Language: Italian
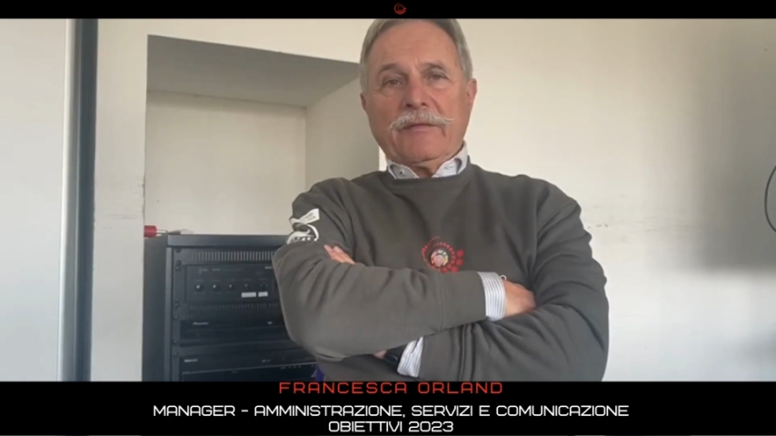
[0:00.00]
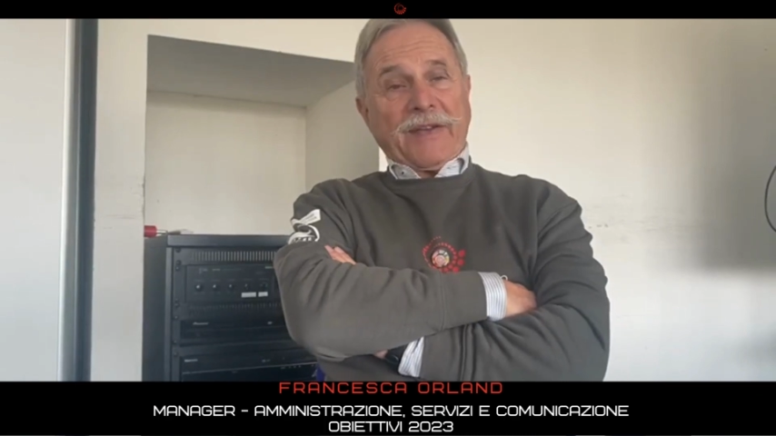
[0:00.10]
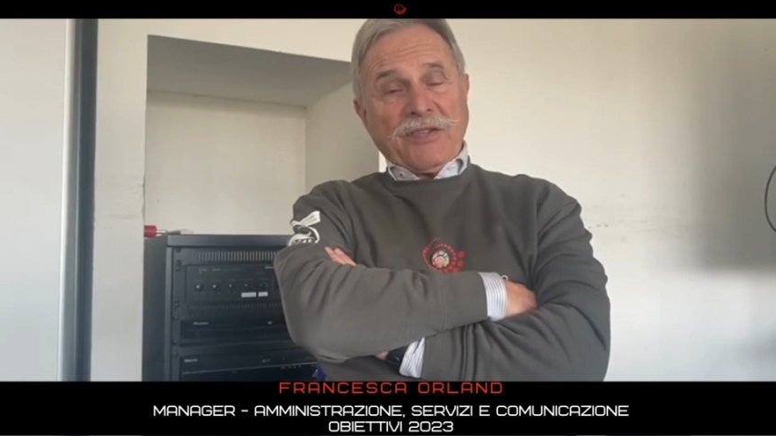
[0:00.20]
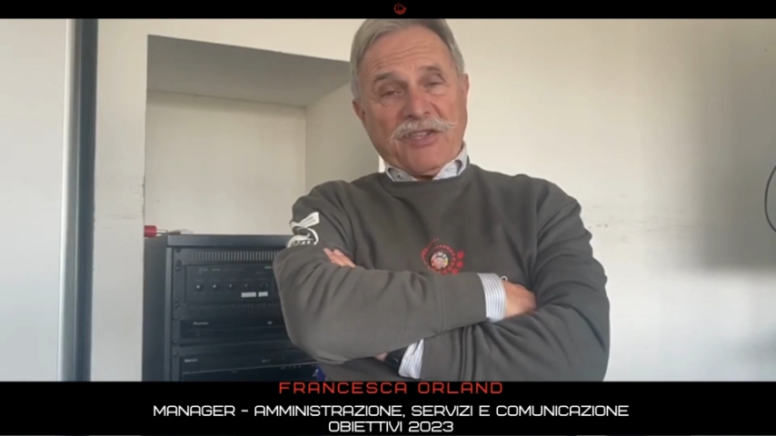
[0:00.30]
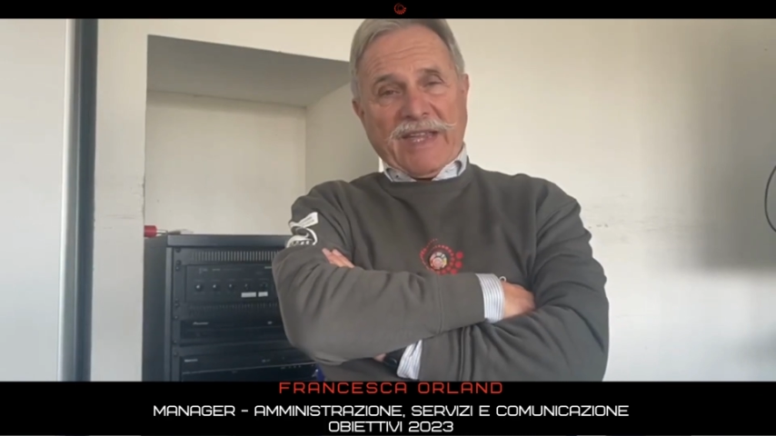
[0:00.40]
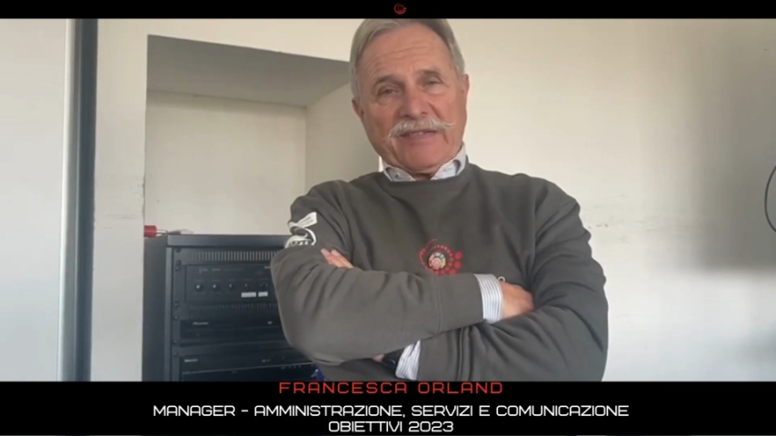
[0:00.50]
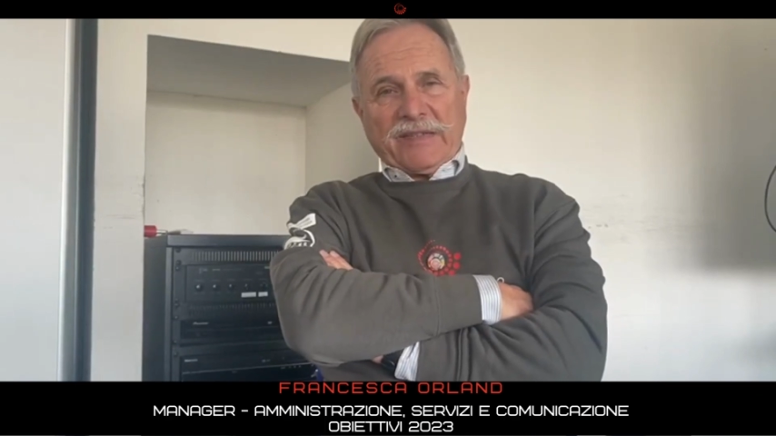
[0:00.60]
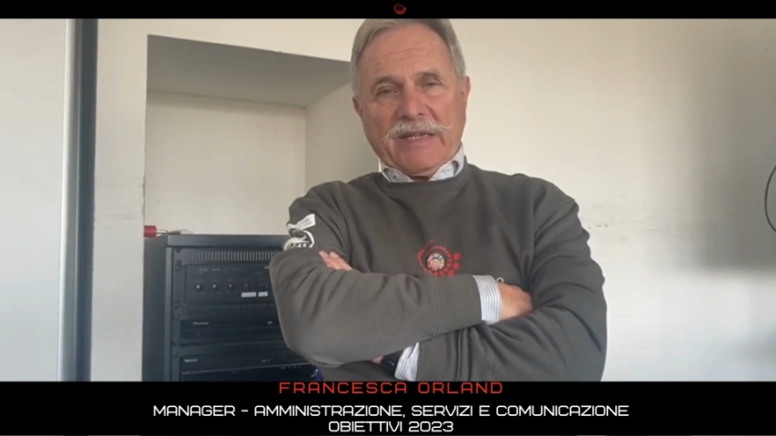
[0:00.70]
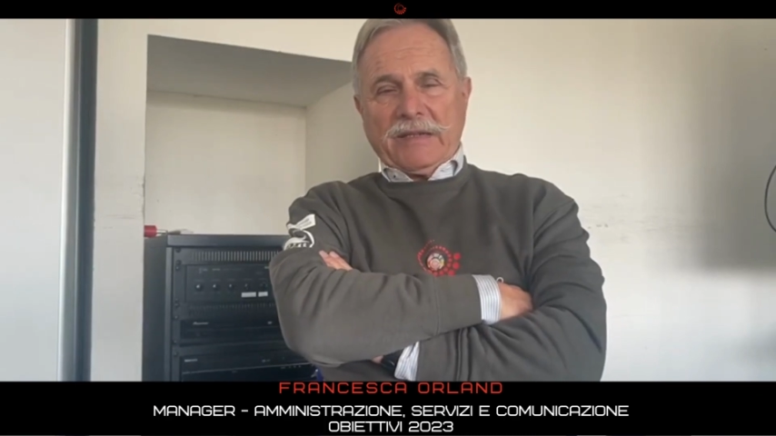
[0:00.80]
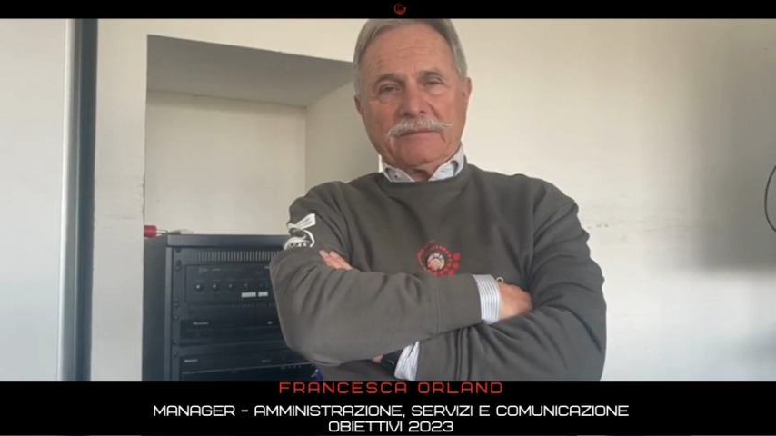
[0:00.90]

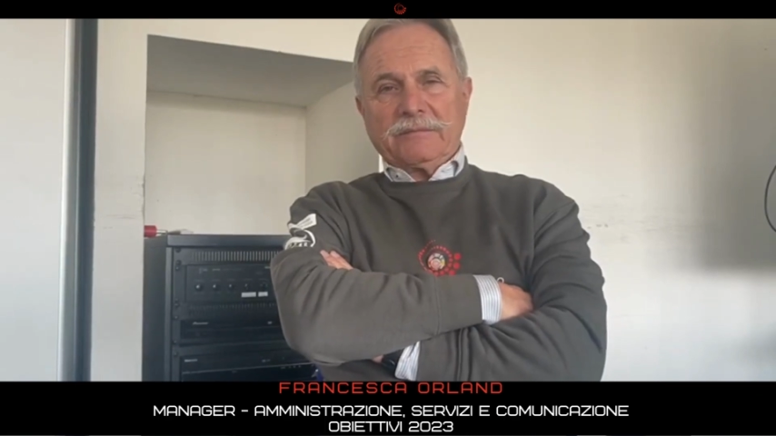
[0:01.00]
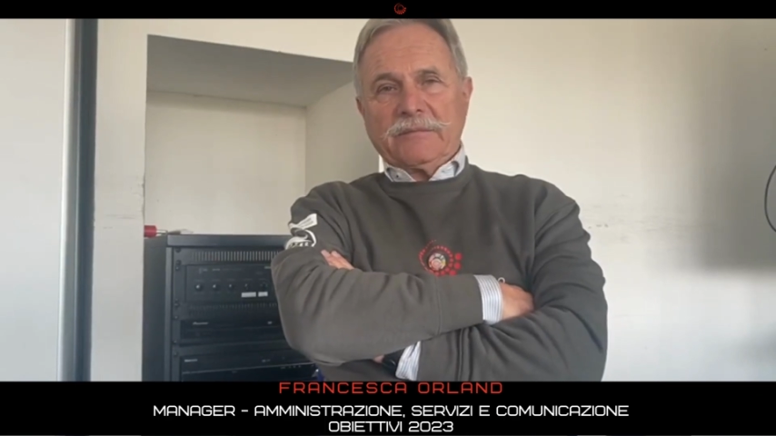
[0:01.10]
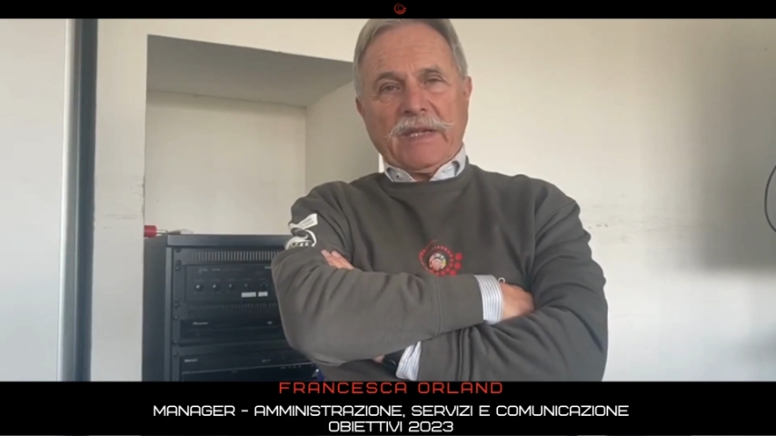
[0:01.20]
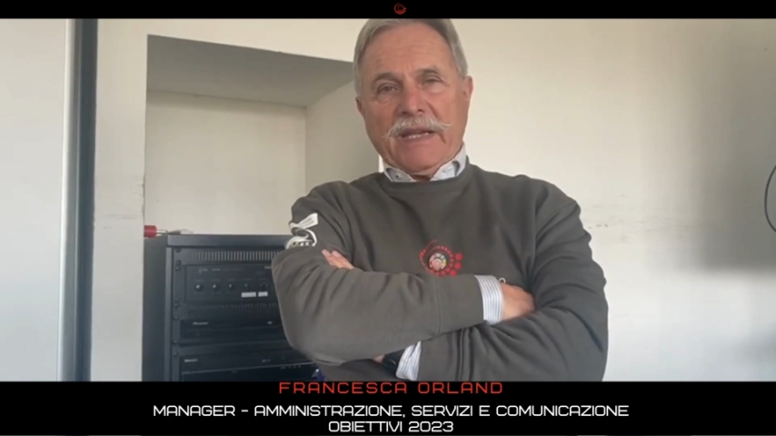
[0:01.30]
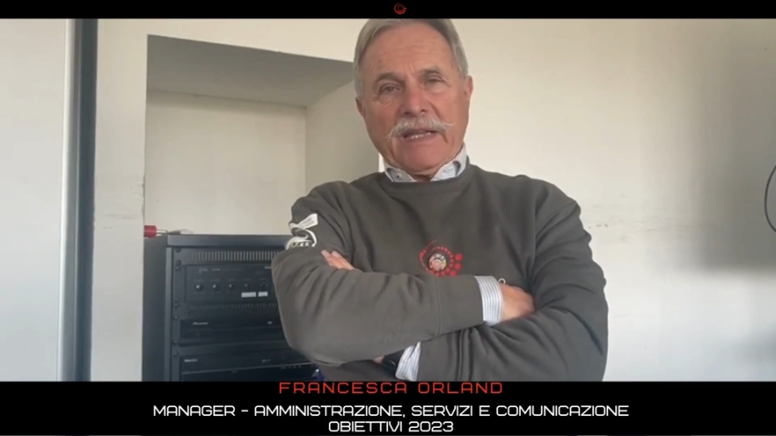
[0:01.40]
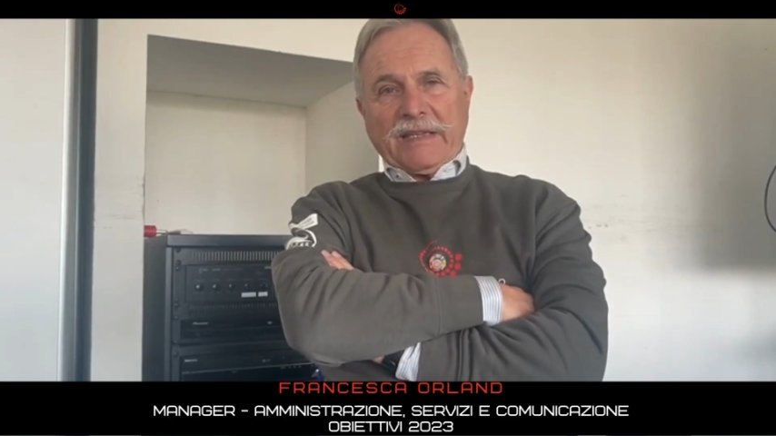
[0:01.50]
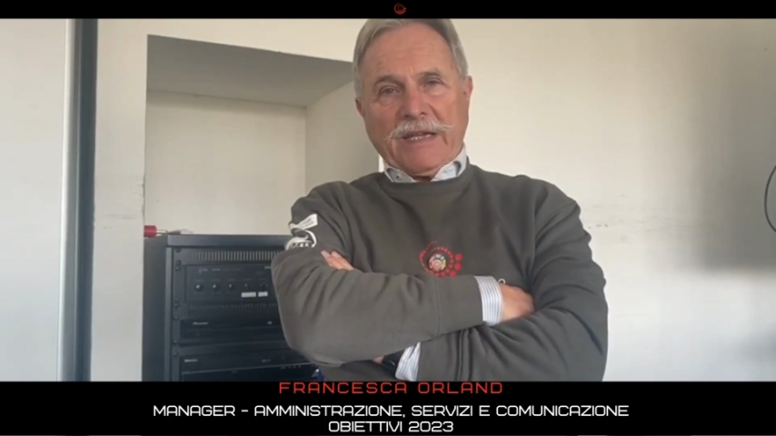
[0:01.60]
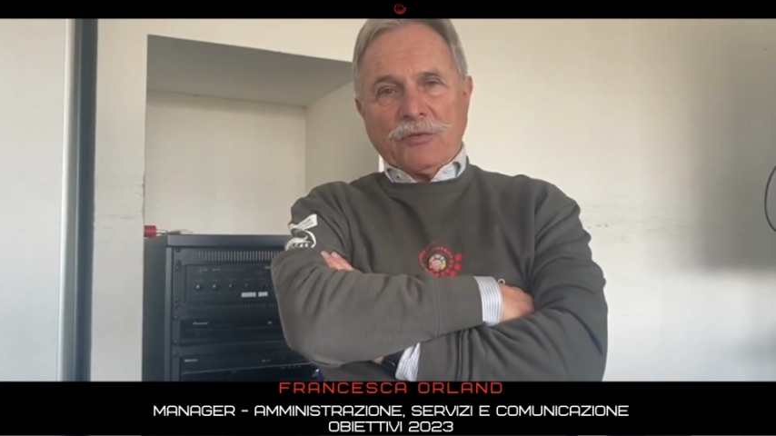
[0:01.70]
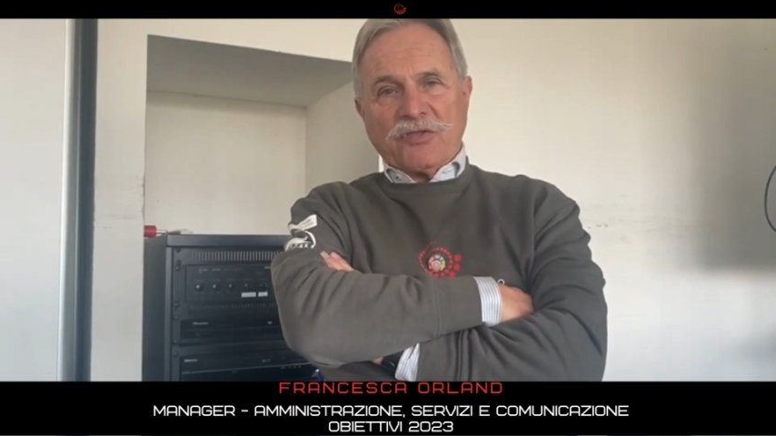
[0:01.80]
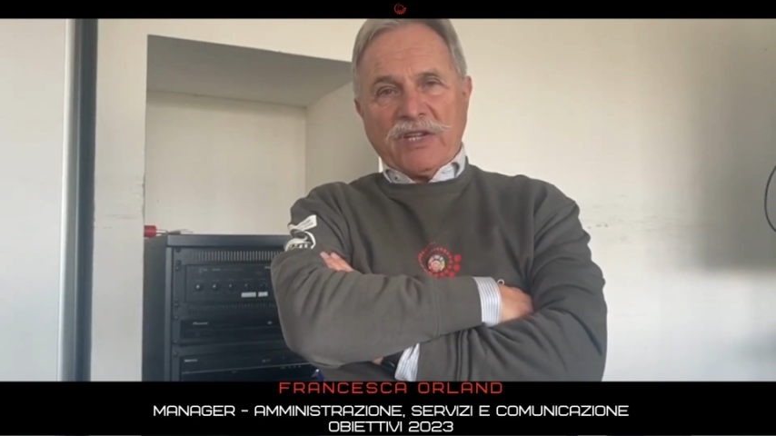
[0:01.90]
Francesca in
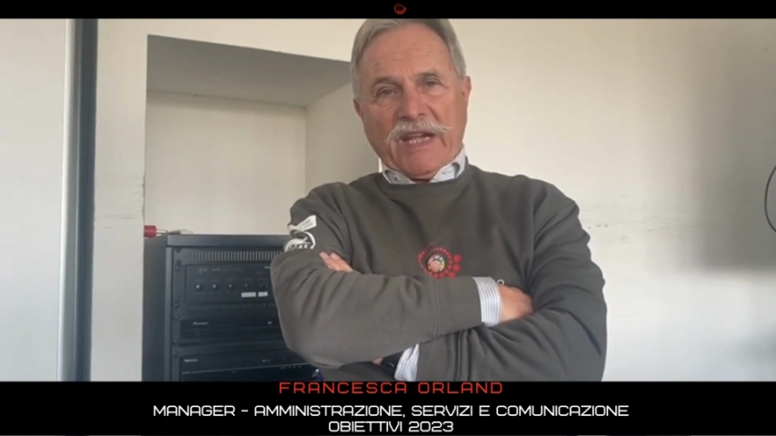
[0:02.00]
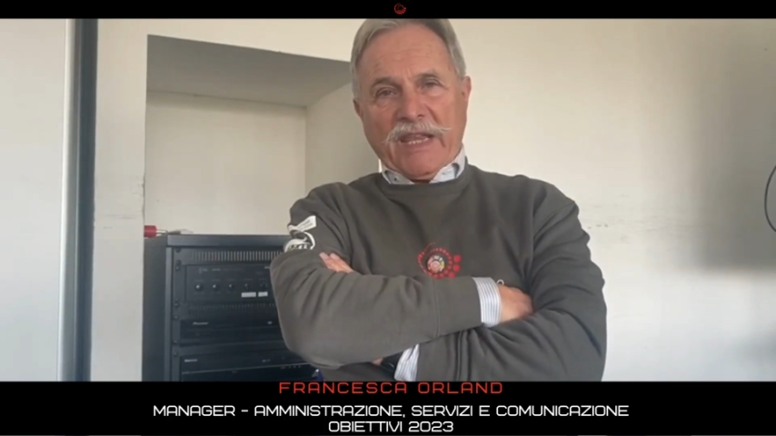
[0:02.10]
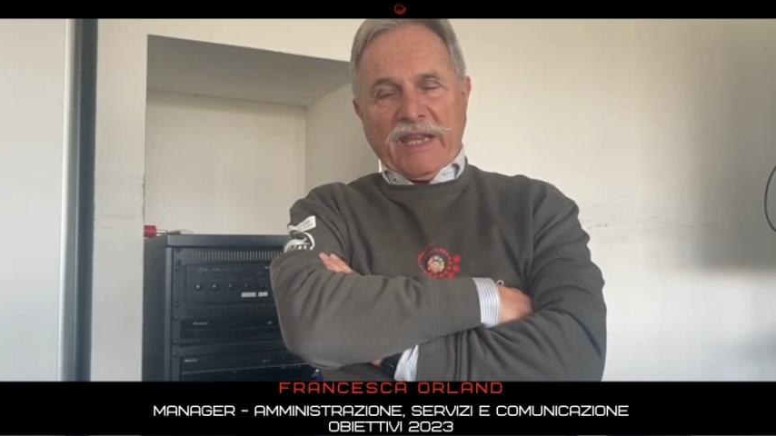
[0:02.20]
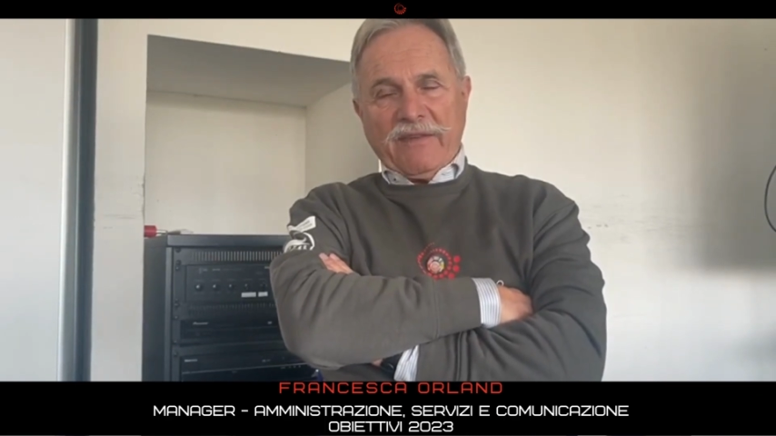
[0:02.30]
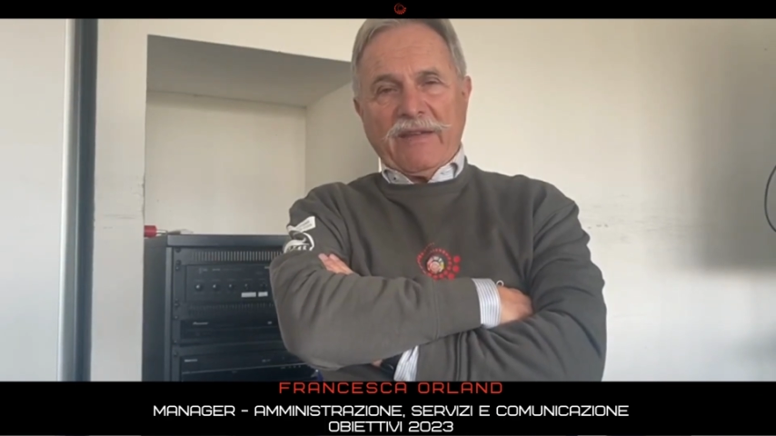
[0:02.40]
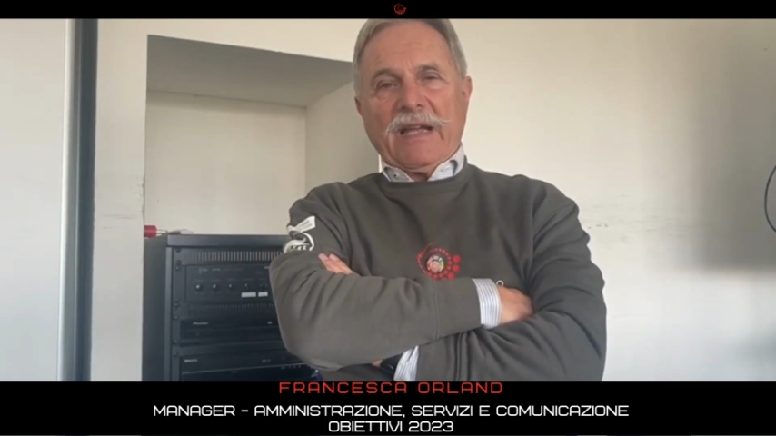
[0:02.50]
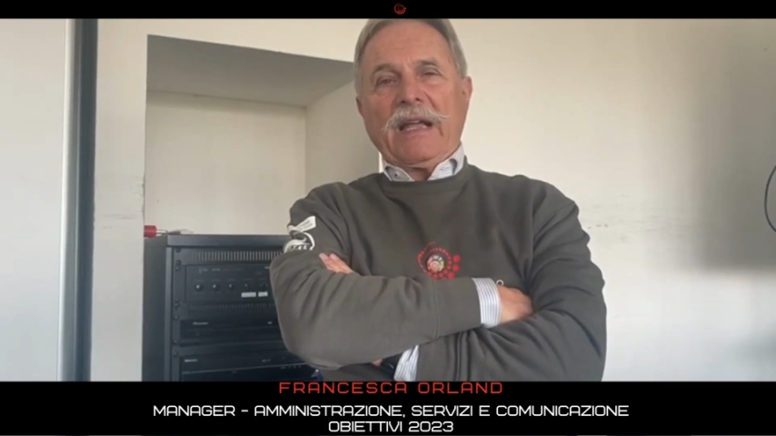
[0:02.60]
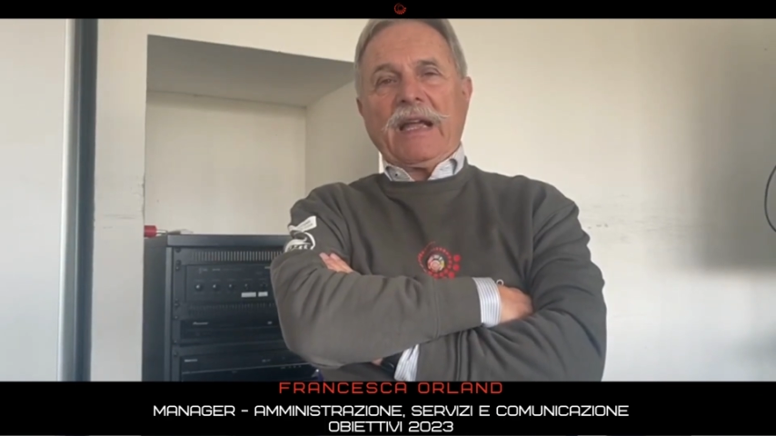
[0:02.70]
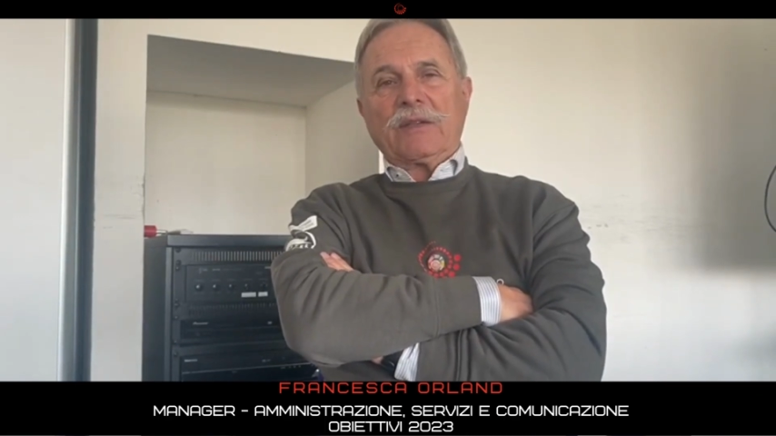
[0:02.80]
realtà non ci credeva